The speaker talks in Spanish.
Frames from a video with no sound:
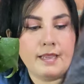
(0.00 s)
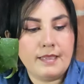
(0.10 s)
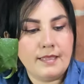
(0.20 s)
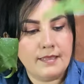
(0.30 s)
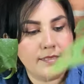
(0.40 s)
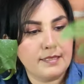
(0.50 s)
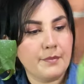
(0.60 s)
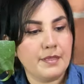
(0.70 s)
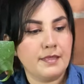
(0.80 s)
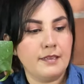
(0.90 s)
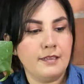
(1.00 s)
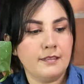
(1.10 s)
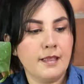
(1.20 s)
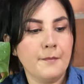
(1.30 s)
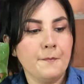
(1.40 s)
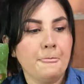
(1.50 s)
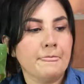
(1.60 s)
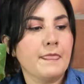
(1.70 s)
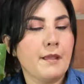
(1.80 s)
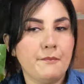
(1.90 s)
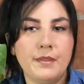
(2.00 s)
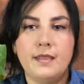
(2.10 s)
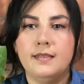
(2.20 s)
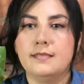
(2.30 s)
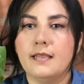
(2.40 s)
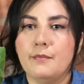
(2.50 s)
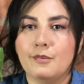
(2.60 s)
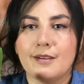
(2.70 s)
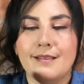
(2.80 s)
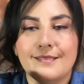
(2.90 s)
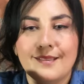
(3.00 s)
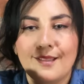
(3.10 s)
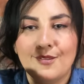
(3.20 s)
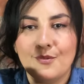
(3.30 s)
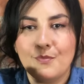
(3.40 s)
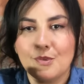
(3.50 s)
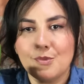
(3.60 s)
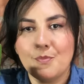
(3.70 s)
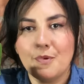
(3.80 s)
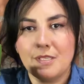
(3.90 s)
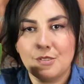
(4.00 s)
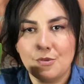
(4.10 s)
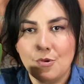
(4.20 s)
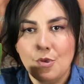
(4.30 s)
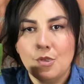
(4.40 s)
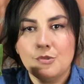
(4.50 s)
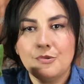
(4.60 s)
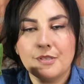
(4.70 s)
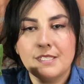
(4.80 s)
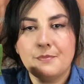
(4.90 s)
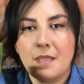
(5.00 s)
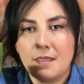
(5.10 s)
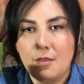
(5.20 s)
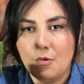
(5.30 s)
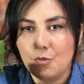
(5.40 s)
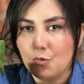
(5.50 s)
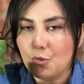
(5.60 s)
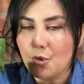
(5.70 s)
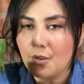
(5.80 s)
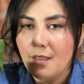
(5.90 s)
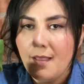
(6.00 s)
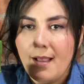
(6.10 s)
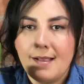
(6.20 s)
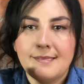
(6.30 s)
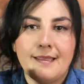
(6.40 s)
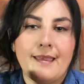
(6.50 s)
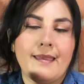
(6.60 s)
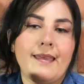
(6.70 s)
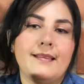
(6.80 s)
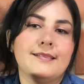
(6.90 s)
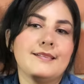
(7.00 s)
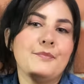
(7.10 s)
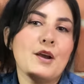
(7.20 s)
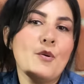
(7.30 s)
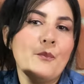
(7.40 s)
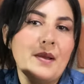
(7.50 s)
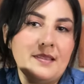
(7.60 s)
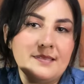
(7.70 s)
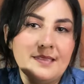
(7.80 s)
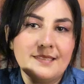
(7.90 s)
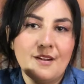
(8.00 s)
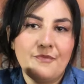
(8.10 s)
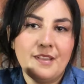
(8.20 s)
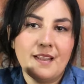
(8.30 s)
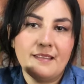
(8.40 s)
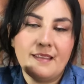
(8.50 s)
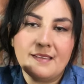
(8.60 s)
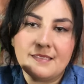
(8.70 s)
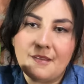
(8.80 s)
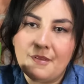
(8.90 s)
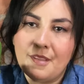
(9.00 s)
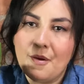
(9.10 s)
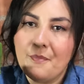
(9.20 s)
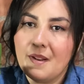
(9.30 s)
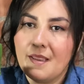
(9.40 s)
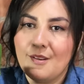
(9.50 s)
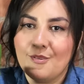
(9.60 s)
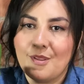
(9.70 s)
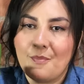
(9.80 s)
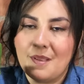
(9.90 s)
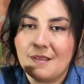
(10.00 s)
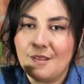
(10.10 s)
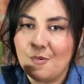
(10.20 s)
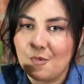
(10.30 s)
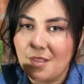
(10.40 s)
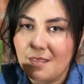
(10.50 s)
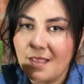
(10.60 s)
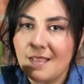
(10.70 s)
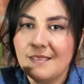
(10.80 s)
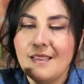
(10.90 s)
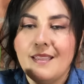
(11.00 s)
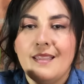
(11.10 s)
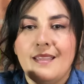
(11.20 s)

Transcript: aquí, de esta materita. También le estaremos realizando, por supuesto, su respectivo tutor. Así que, ¿qué dices si me acompañas hasta el final de este video para que no te pierdas ningún detalle?